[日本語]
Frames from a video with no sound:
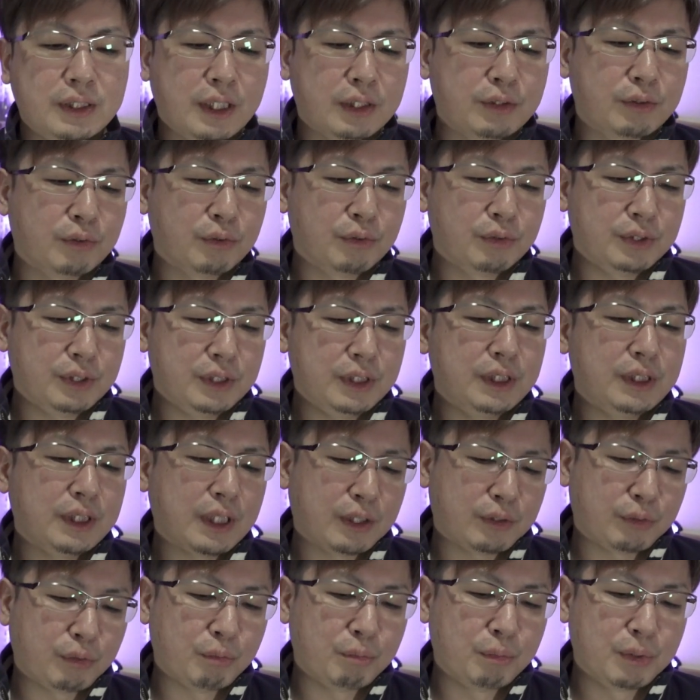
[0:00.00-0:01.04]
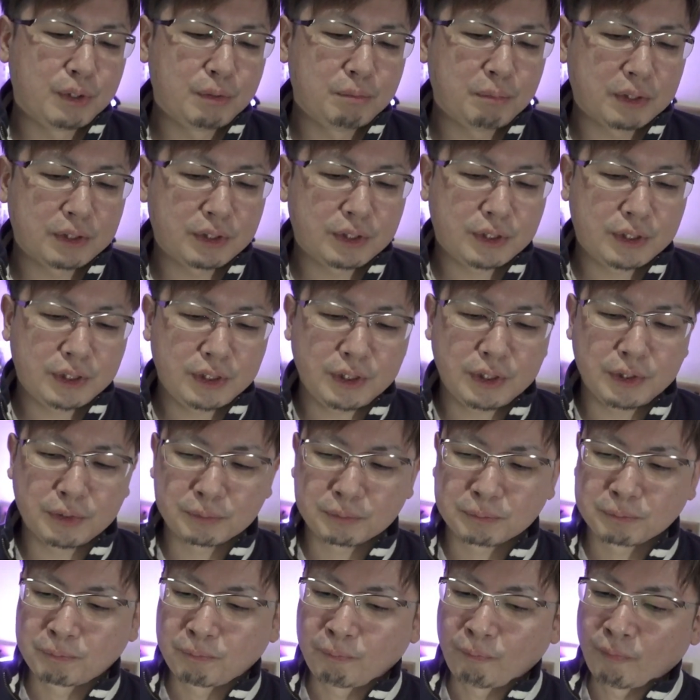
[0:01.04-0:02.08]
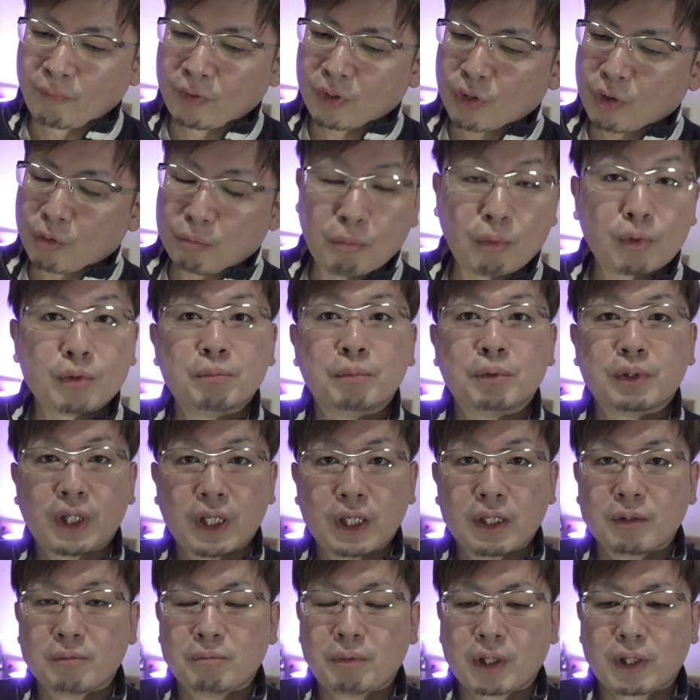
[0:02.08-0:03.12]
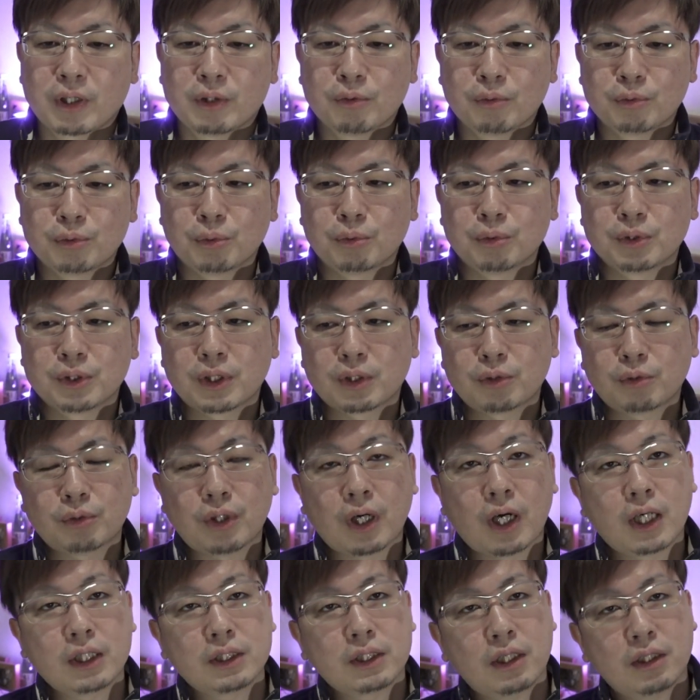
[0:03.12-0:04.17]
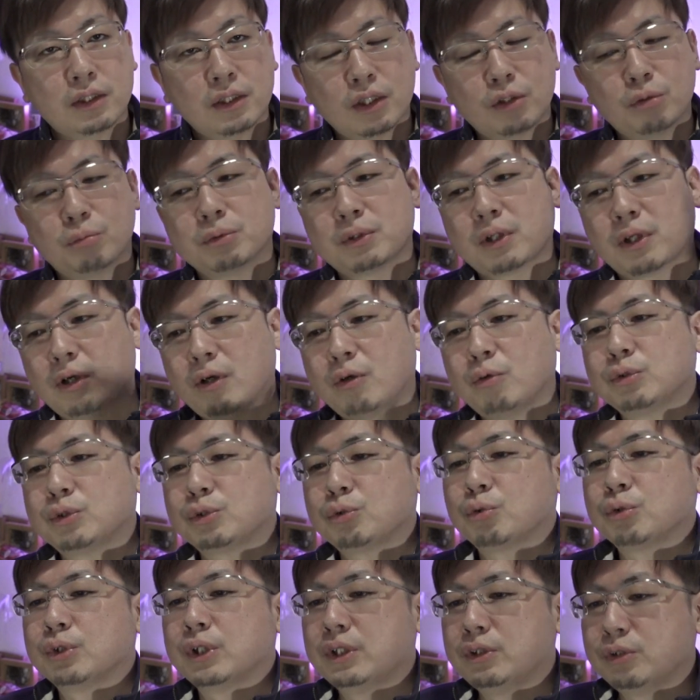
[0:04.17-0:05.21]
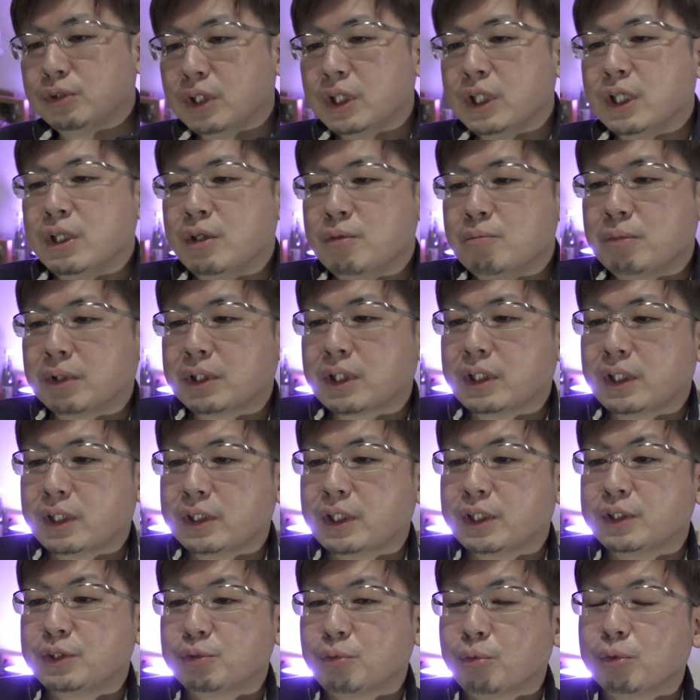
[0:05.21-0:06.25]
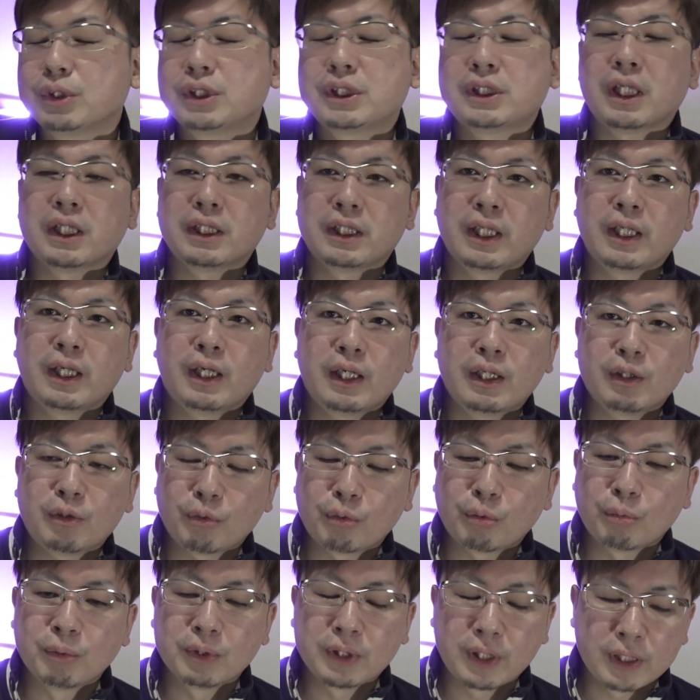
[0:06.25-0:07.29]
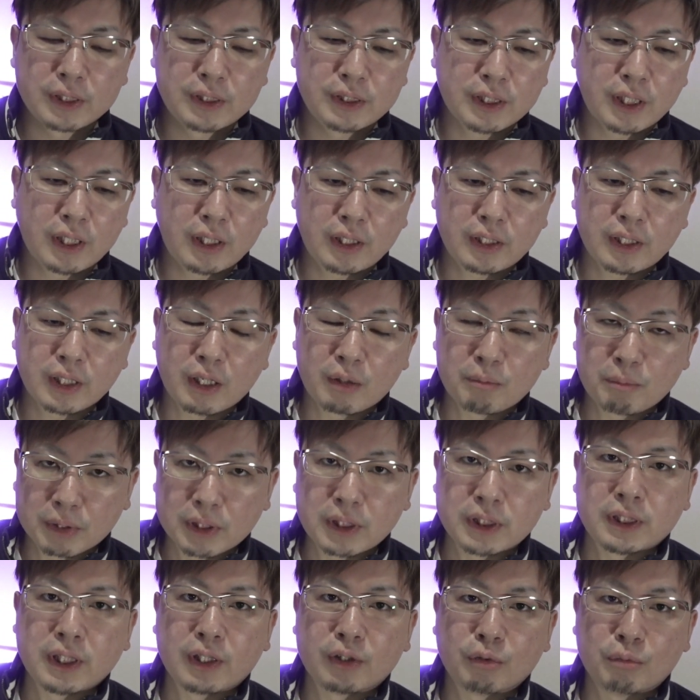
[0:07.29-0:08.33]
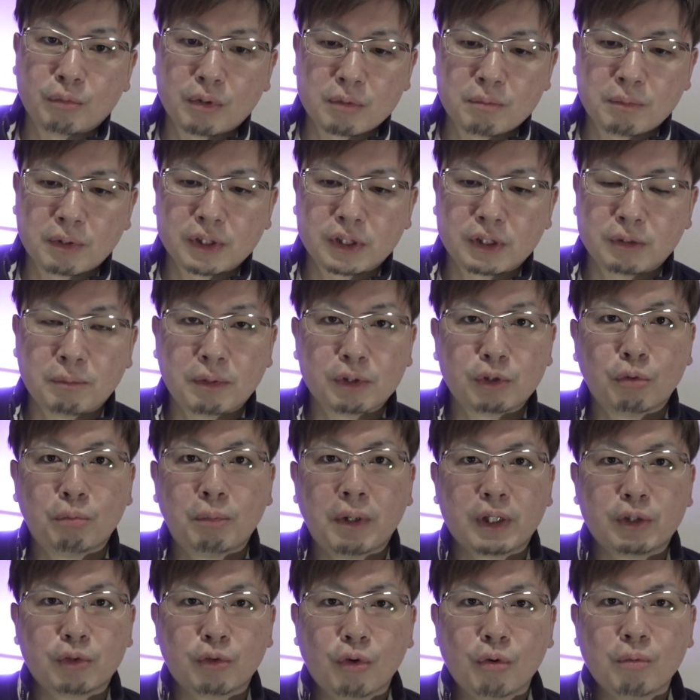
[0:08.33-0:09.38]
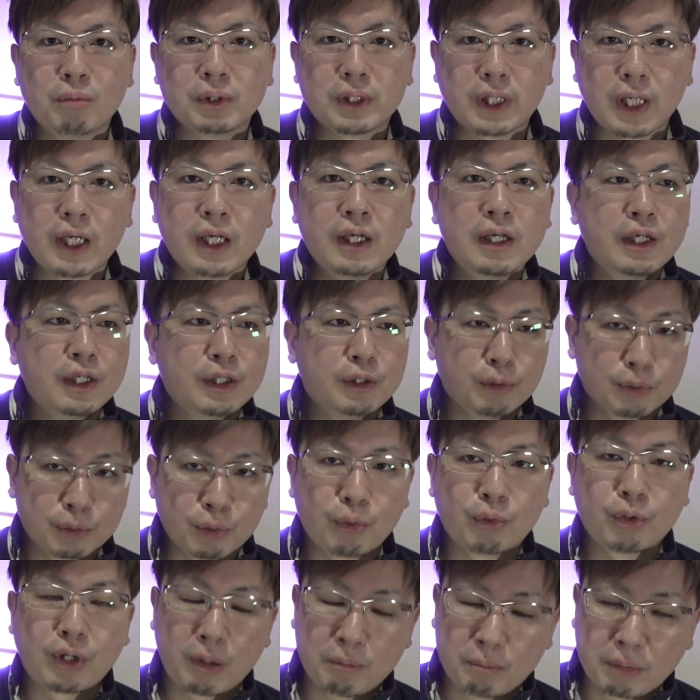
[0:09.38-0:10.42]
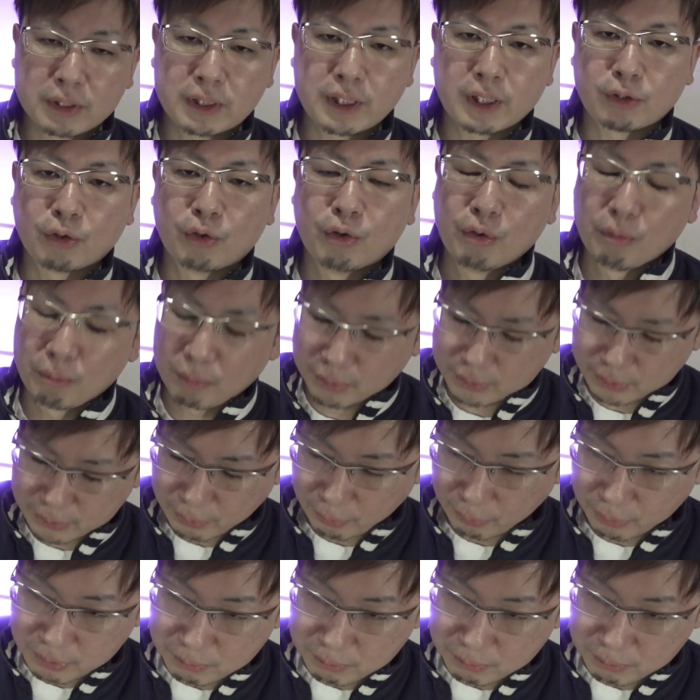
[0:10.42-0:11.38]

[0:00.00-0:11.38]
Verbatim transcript: だといいなと思いますし、僕もね、馬券の調子がちょっと上がったかなと思ったら落ち込んでる。またね、先週落ちたんで、はい、ここもね、気合い入れて頑張っていきたいと思いますし、まあ、ドバイの方もね、予想頑張りたいと思ってお